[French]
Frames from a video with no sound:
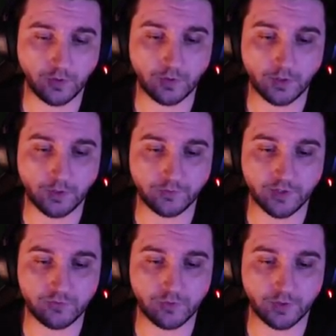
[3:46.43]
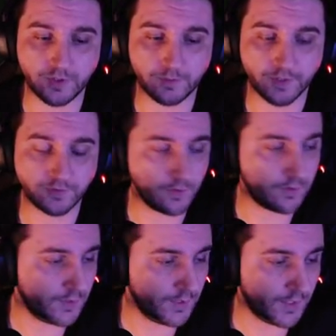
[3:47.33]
dans euh, Death Stranding maintenant.